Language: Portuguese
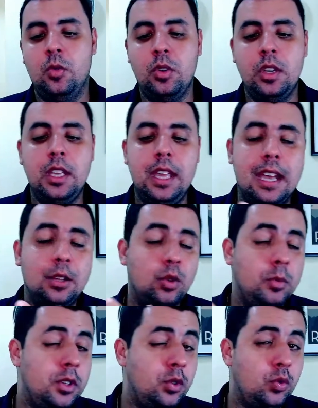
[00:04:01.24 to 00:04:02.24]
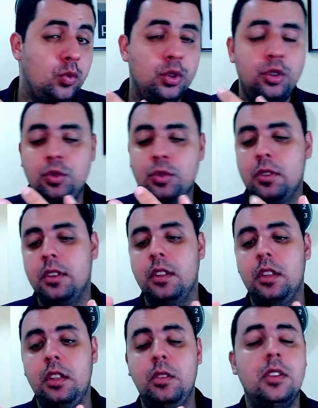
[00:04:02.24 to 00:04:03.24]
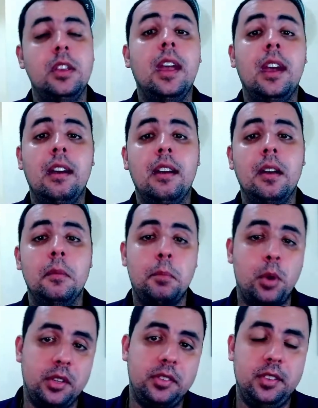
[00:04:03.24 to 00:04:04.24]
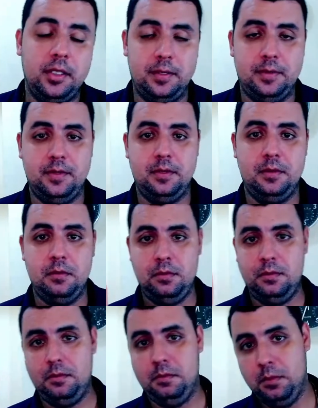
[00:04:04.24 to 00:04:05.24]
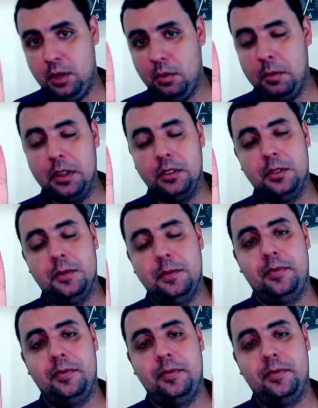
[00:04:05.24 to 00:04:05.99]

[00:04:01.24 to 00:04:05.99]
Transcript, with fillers: o que é domínio útil e o que é posse. Primeiro momento.